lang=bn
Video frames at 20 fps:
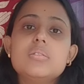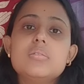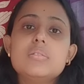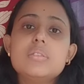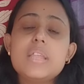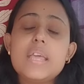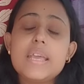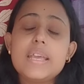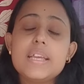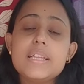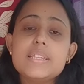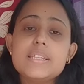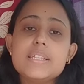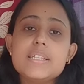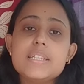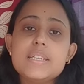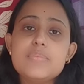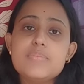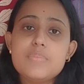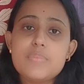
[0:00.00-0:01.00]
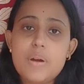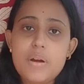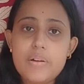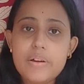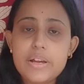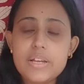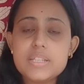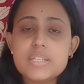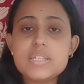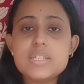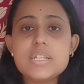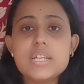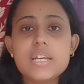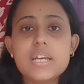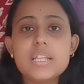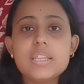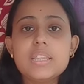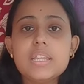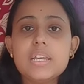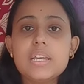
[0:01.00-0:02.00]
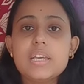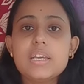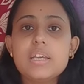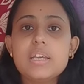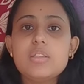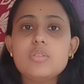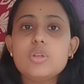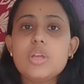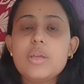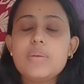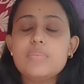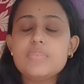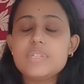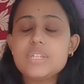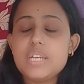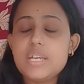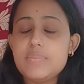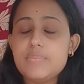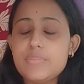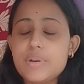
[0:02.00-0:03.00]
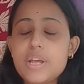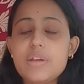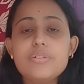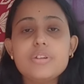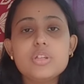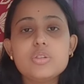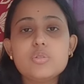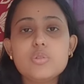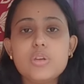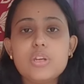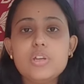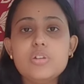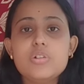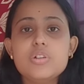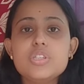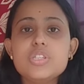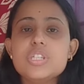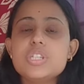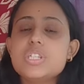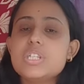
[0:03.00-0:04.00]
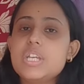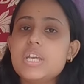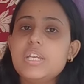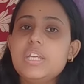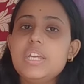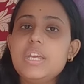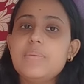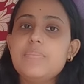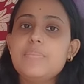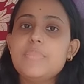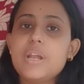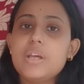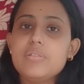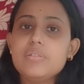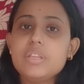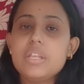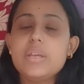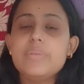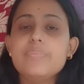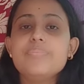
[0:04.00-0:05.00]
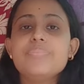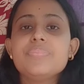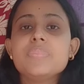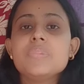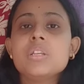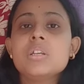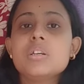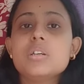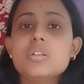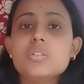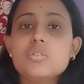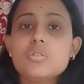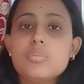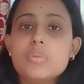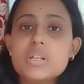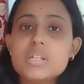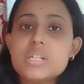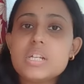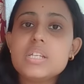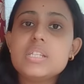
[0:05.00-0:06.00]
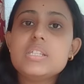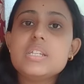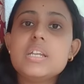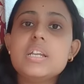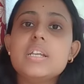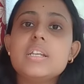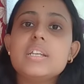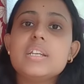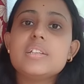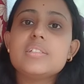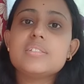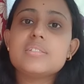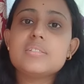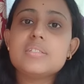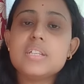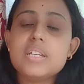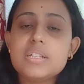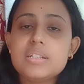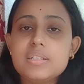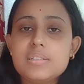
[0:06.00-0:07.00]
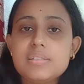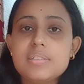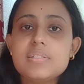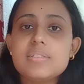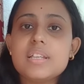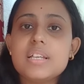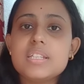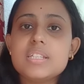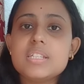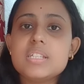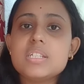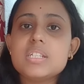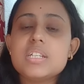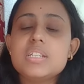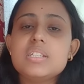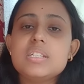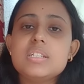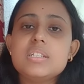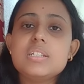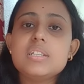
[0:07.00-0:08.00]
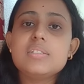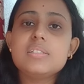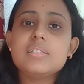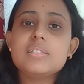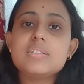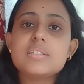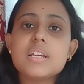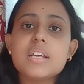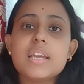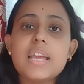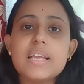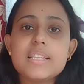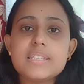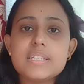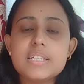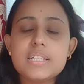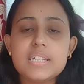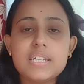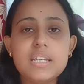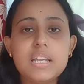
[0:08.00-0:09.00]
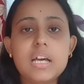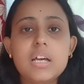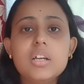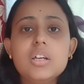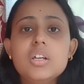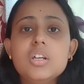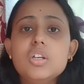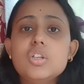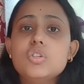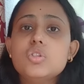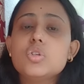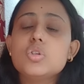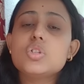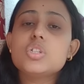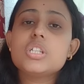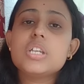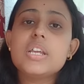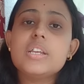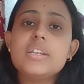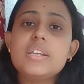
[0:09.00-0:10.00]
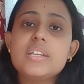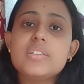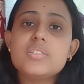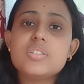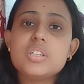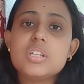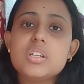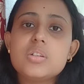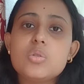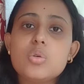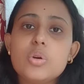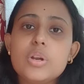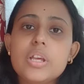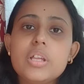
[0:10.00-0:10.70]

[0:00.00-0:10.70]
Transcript: থেকে যে ডিম পাওয়া গেছে সেখান থেকে কিন্তু এম যে এমব্রায়োটা তৈরি হয়েছে সেই এমব্রায়োতে তোমার সেই জেনেটিক্স যে ডিসিজ আছে সেই ডিসিজটা গেছে কিনা তো সেই টেস্টিং করে